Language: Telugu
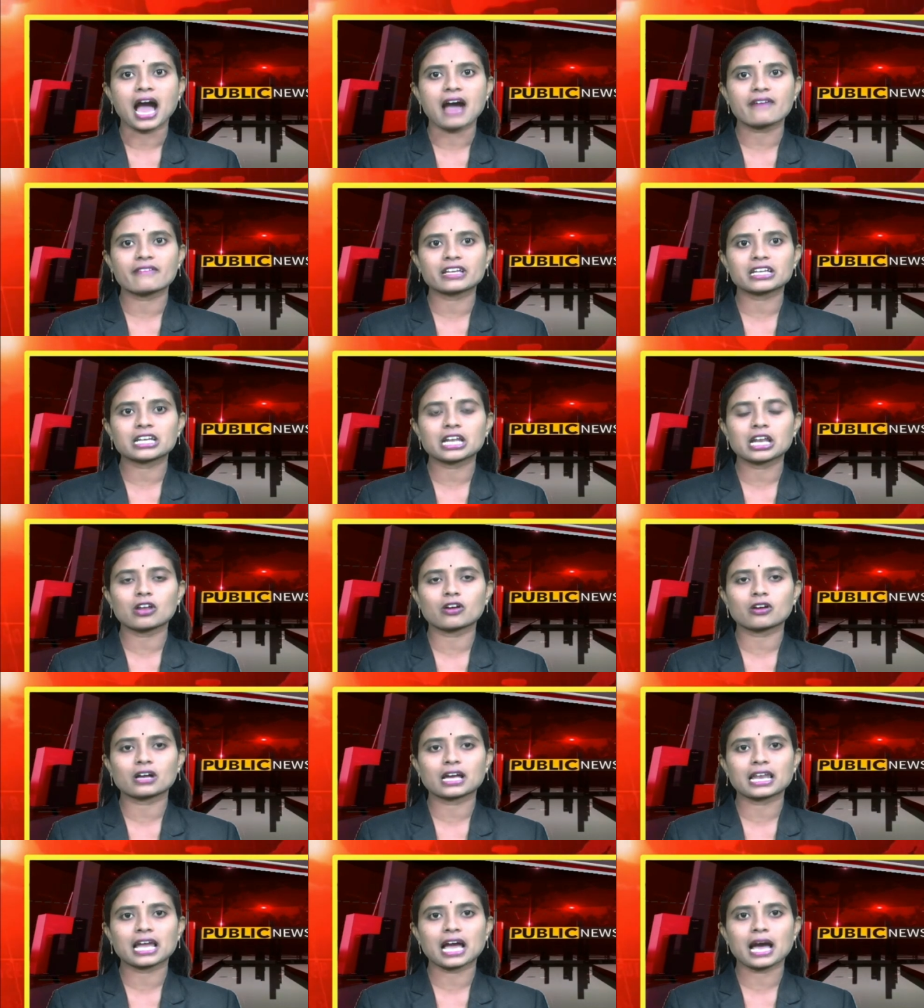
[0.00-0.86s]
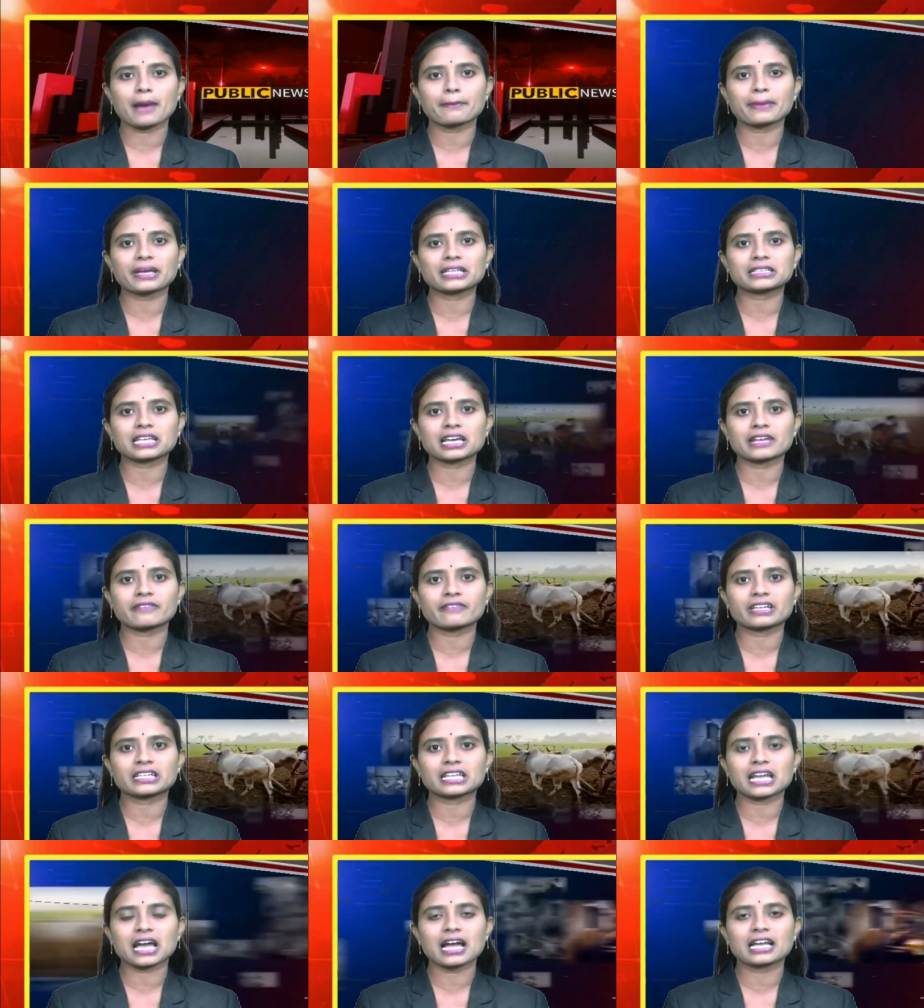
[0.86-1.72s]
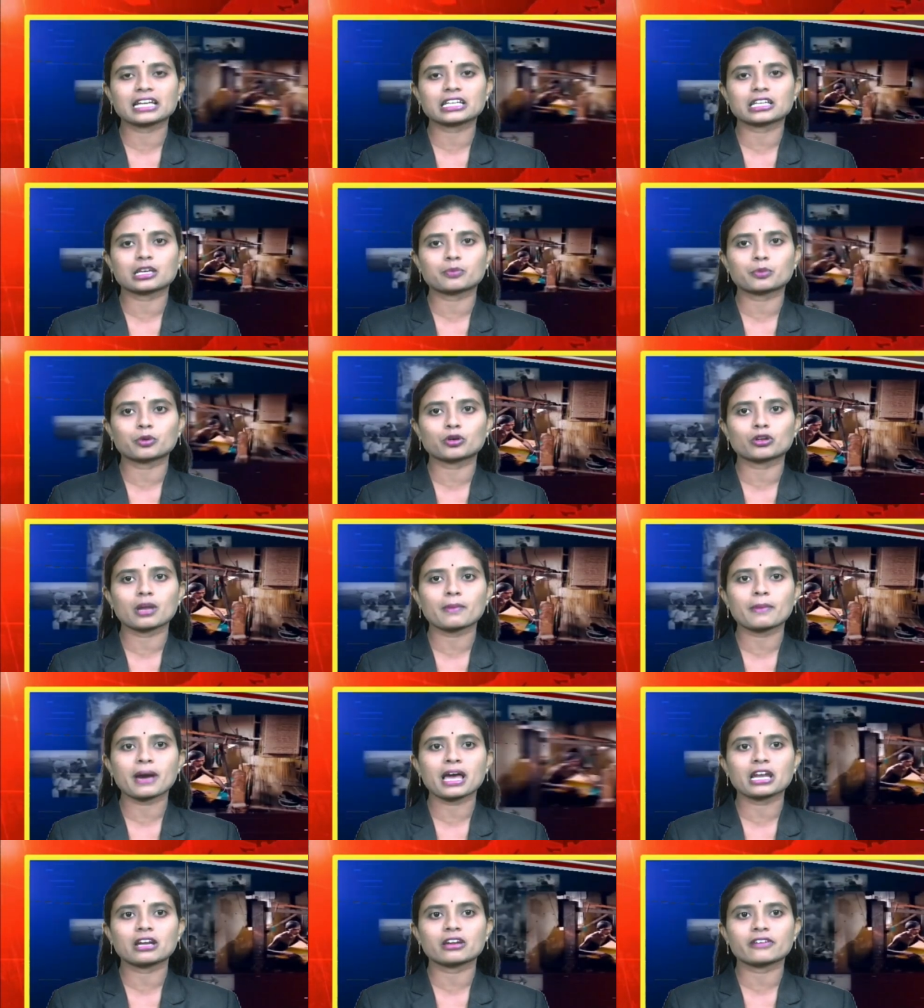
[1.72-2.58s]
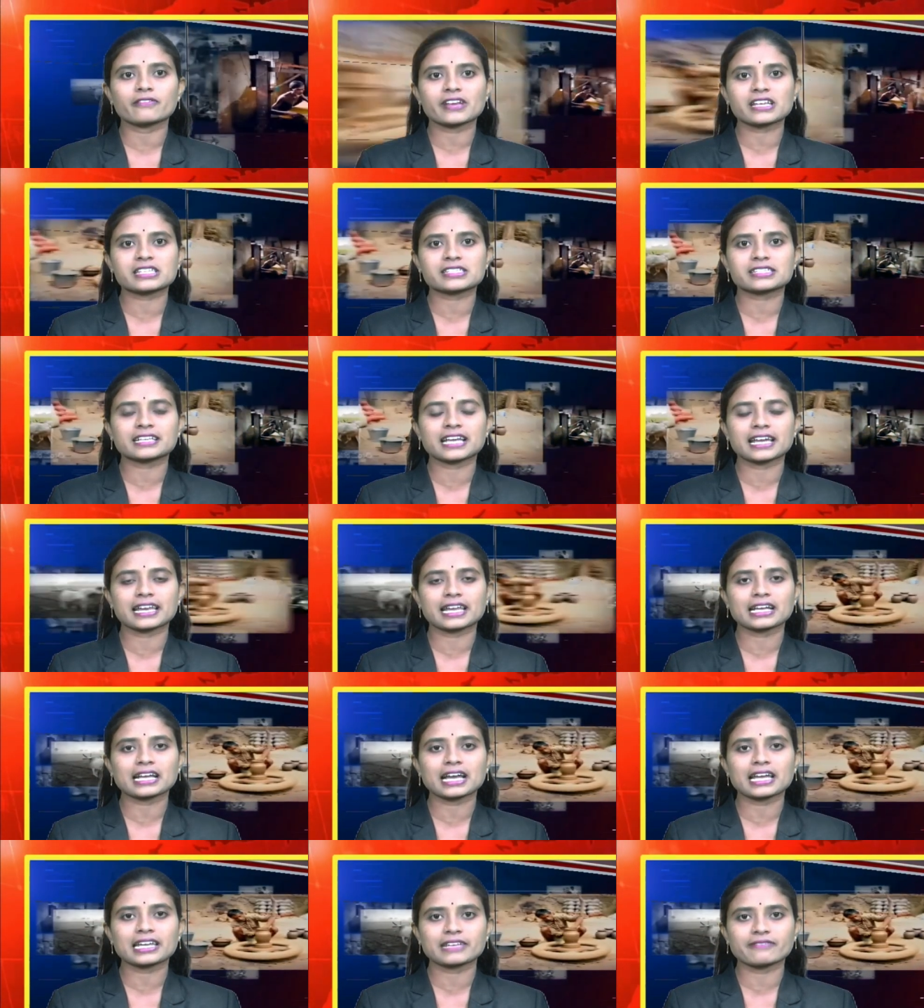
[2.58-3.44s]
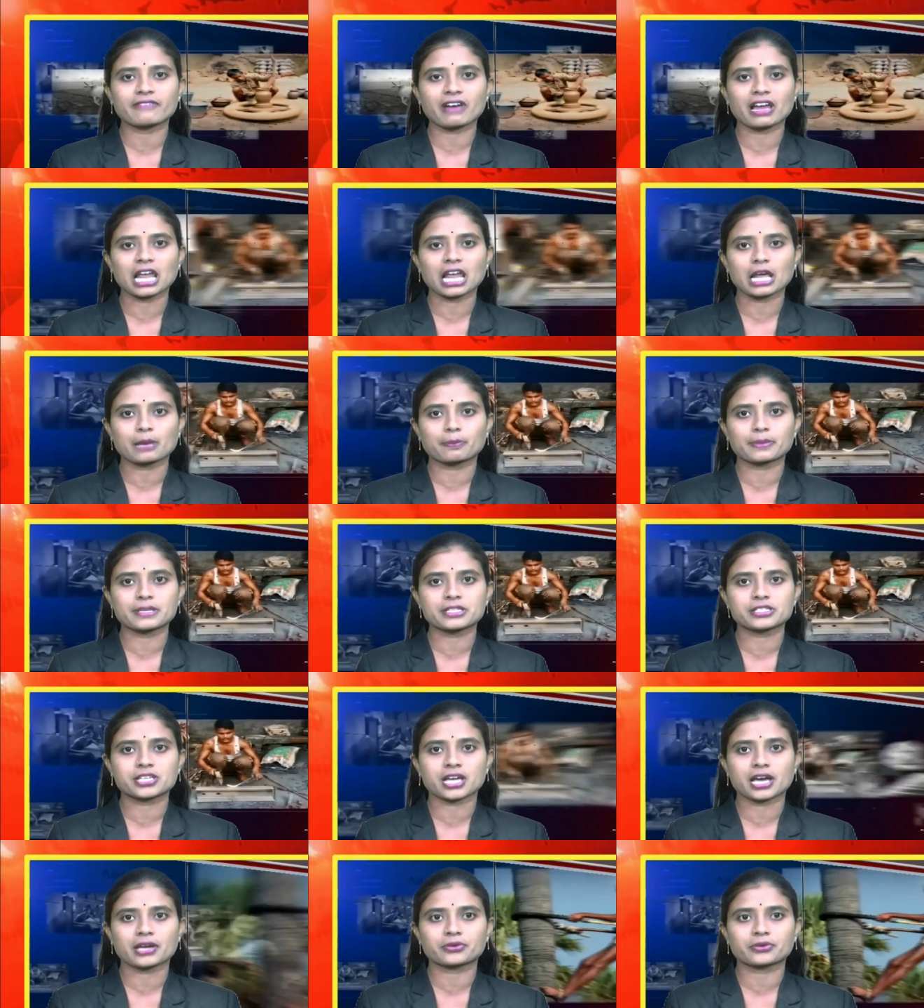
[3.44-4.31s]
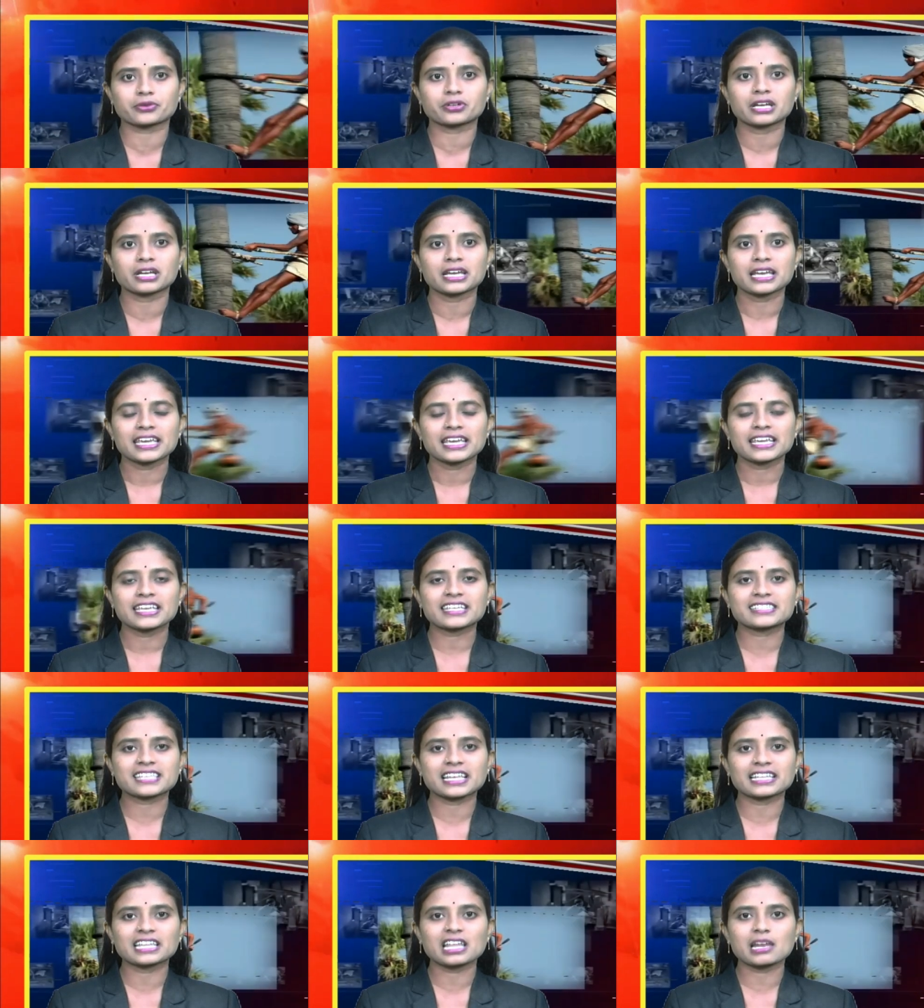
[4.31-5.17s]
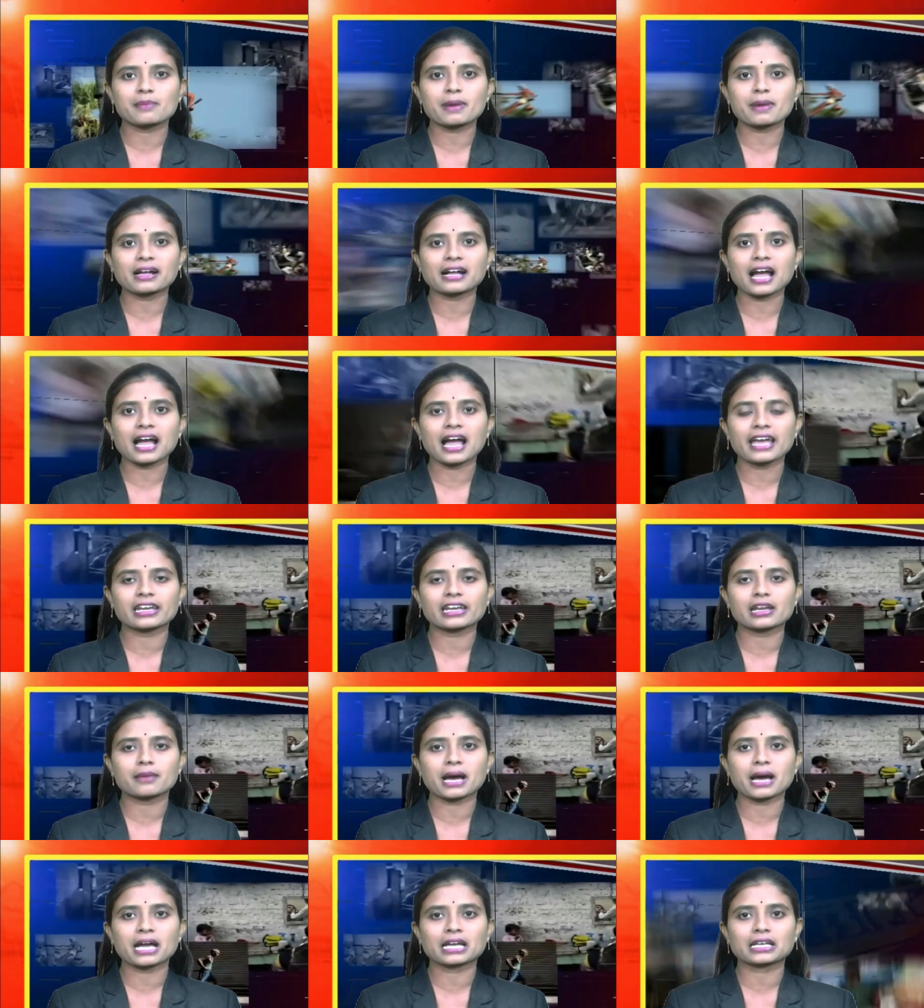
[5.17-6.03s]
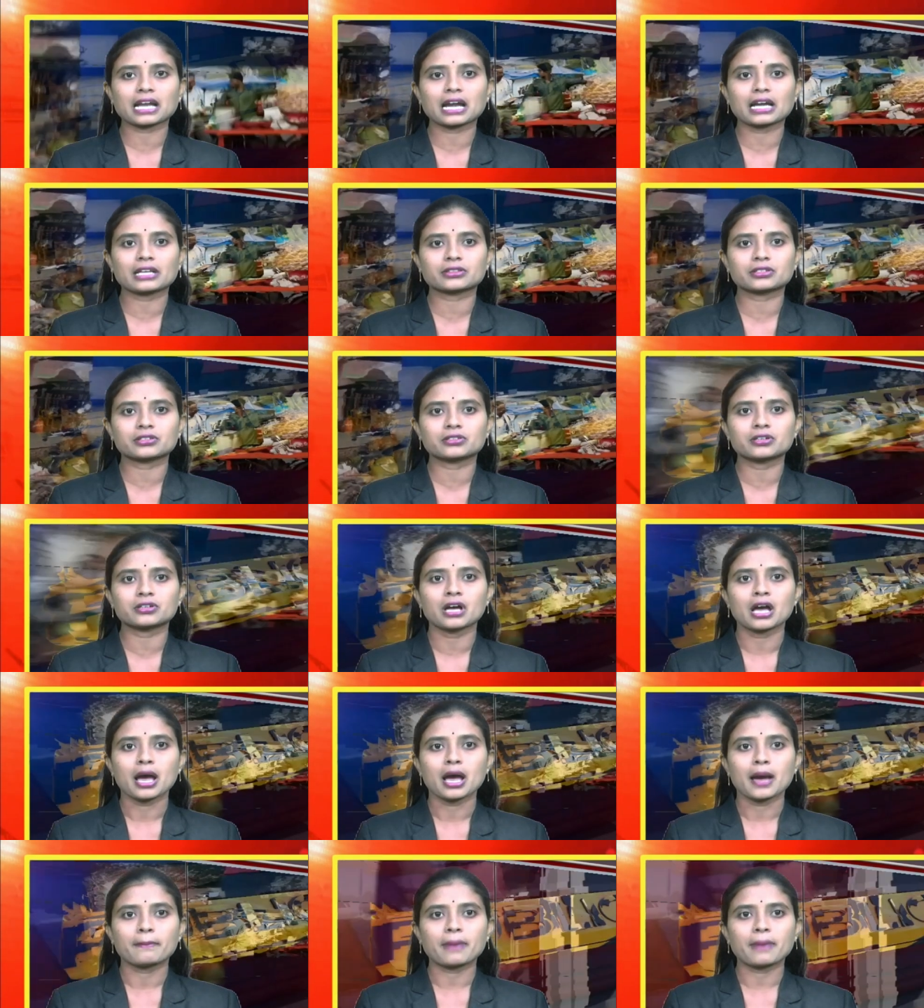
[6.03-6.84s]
తన ఉపాధి కోసం చేపలు పట్టడం కోసం గ్రామంలో ఉన్న చెరువు దమ్మన్నకుంటలో చేపలు పట్టుతుండగా సాయంత్రం ఐదు గంటలకు